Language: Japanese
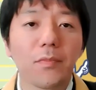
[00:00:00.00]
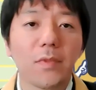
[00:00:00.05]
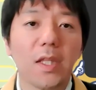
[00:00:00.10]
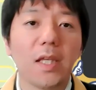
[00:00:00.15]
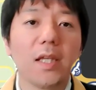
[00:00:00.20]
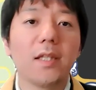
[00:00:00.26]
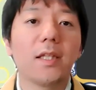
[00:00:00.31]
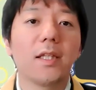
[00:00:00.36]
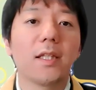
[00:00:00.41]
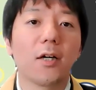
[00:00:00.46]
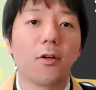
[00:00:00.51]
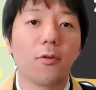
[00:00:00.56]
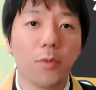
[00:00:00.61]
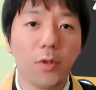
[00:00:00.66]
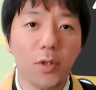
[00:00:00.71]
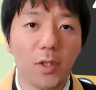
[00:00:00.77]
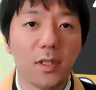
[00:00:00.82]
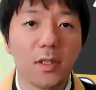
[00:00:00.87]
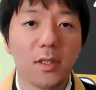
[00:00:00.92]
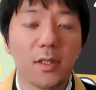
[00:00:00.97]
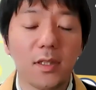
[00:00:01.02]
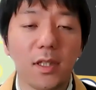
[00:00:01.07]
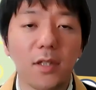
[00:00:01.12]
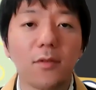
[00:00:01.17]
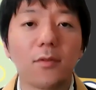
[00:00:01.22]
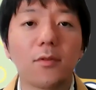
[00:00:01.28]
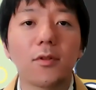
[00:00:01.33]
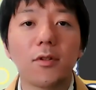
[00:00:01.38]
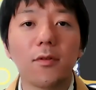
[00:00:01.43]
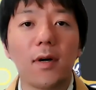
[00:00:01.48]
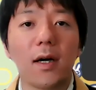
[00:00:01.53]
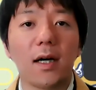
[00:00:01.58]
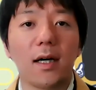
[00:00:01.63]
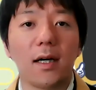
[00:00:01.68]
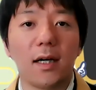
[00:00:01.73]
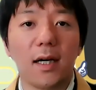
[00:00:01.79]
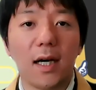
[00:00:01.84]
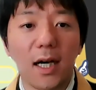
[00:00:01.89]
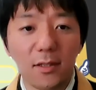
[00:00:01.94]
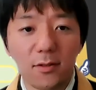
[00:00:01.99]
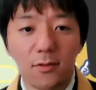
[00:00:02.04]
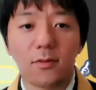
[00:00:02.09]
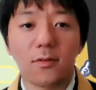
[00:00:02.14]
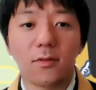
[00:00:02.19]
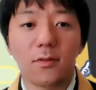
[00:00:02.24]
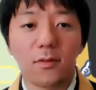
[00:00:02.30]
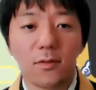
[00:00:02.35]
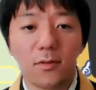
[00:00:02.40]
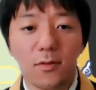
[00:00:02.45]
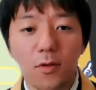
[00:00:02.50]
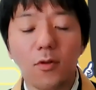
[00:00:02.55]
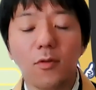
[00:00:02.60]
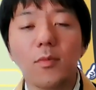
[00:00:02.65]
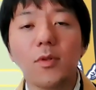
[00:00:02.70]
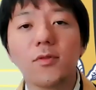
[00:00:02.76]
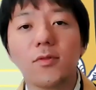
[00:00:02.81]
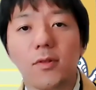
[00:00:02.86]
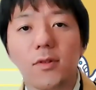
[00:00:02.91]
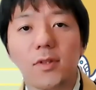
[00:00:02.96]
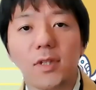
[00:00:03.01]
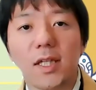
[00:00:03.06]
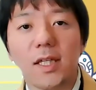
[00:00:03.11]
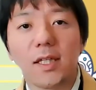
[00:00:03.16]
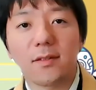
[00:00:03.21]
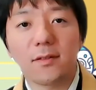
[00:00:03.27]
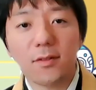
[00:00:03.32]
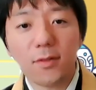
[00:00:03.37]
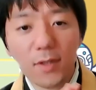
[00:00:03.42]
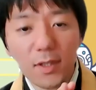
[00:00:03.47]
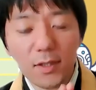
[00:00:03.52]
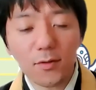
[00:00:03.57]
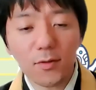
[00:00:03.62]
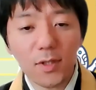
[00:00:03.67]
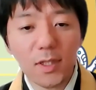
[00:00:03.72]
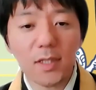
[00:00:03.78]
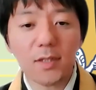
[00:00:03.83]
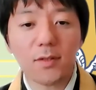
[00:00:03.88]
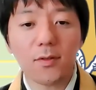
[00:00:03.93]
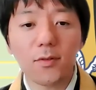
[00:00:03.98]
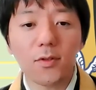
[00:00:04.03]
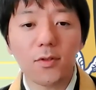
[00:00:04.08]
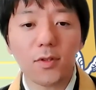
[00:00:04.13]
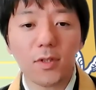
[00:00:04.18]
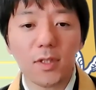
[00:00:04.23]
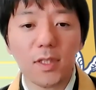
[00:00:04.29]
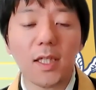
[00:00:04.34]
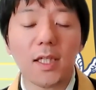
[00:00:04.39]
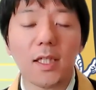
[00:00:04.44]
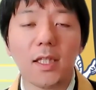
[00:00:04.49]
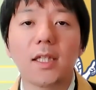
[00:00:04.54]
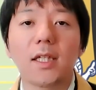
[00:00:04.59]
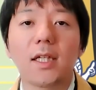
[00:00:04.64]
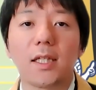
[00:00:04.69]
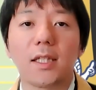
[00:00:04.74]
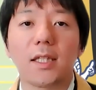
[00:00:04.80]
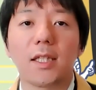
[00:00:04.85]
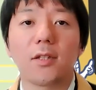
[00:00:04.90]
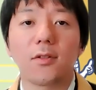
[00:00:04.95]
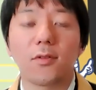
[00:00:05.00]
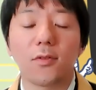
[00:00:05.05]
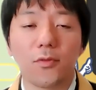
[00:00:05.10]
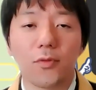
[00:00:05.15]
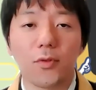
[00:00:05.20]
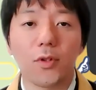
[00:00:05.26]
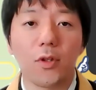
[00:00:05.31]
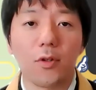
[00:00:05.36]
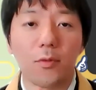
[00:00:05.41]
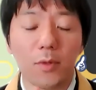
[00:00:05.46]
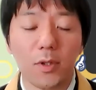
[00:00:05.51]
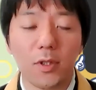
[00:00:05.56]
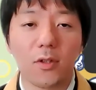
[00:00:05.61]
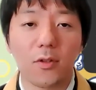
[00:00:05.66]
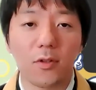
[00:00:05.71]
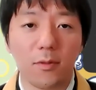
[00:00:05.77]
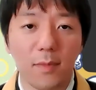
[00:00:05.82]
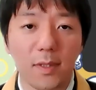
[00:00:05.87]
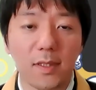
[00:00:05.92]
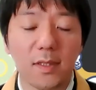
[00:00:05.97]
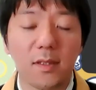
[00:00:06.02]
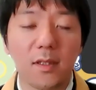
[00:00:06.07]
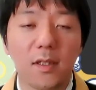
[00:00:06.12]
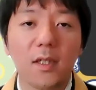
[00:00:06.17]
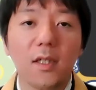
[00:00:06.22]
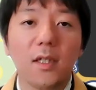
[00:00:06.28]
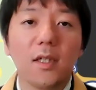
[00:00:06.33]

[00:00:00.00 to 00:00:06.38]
丁寧な思いっていうことはあると思うので、それはそれで尊重したらいいかなというふうに思っております。